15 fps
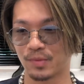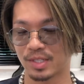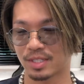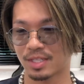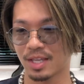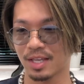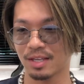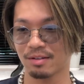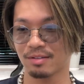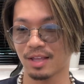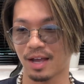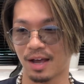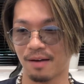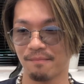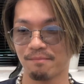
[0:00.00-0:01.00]
セールで
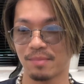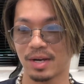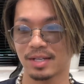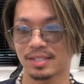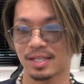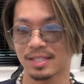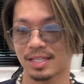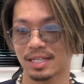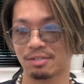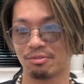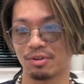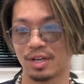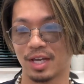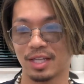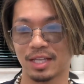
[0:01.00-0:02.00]
販売せざる
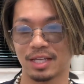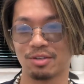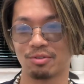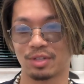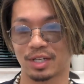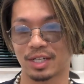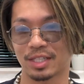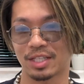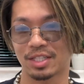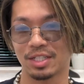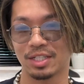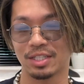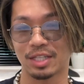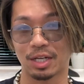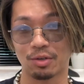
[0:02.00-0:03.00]
を得ないような形
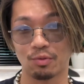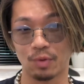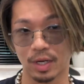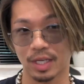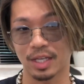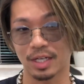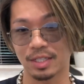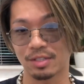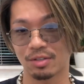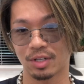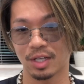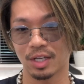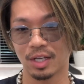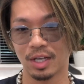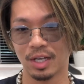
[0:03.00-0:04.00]
になるわけなんですよね